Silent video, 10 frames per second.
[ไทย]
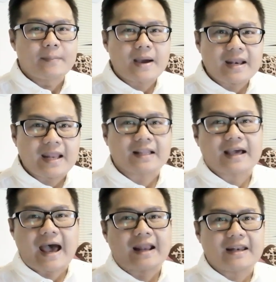ไม่เด็ด
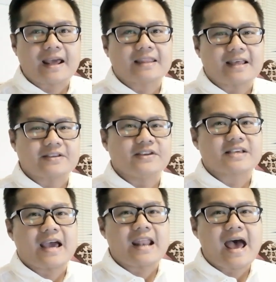ขาดในการตัดสิน
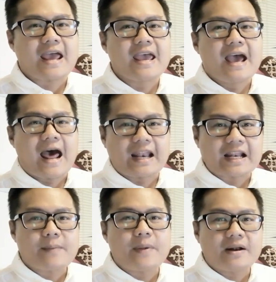ใจได้ อันนั้
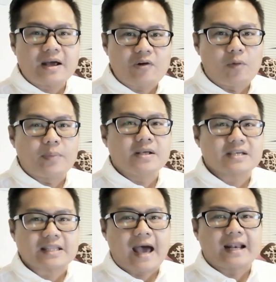นก็เป็นเรื่องของพื้น
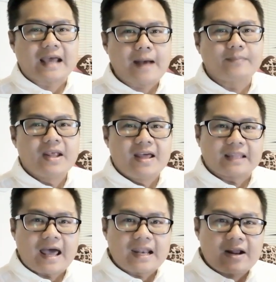ชะตานะครับ
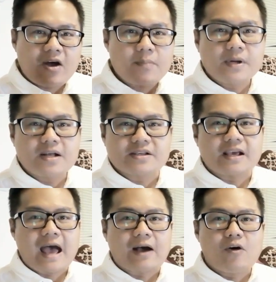แต่ในรอบเดือน
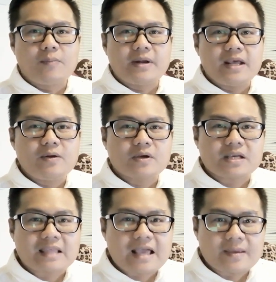สิงหาคมนี้ดวง
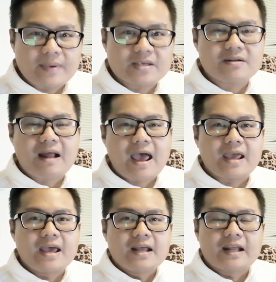ชะตาจะเป็นเช่นไร
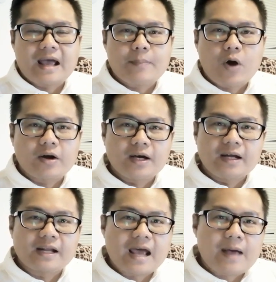นะครับก่อน
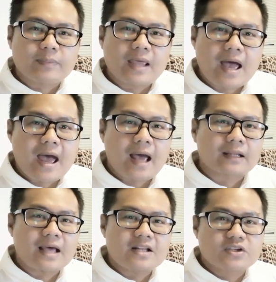อื่นนะครับ ถ้าหาก
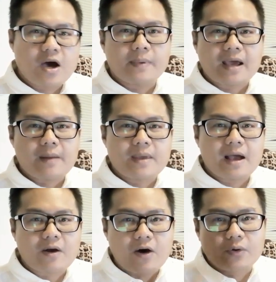ท่านชอบในการพ
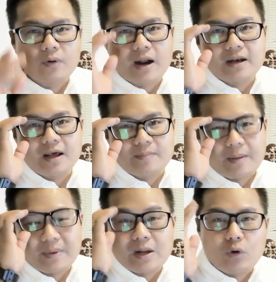ยากรณ์ดวงรายเดือนแบ
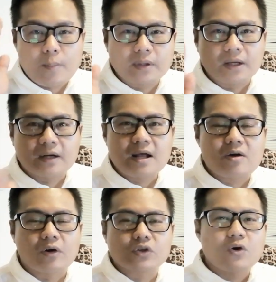บนี้รวมไปถึงเรื่อง
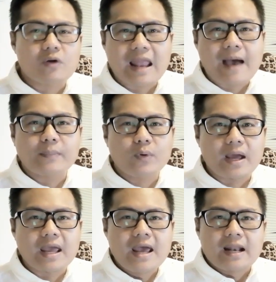ของโชคลาภด้ว
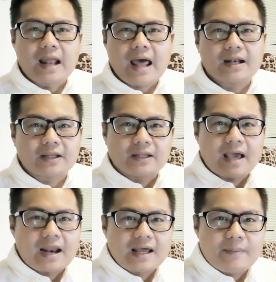ยท่านอ
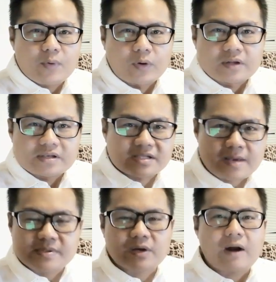ย่าลืมกด
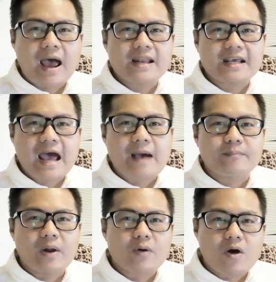subscribe นะครับ
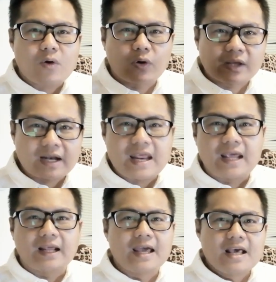แล้วก็กดกระ
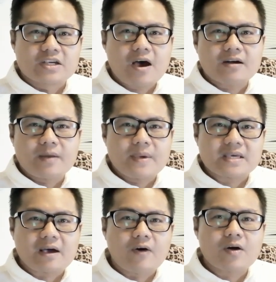ดิ่งช่อง The
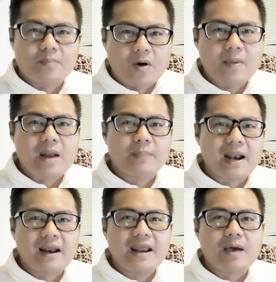Magic Code หมอแมนพ
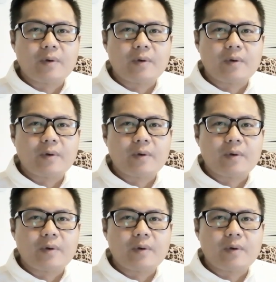ลังเลข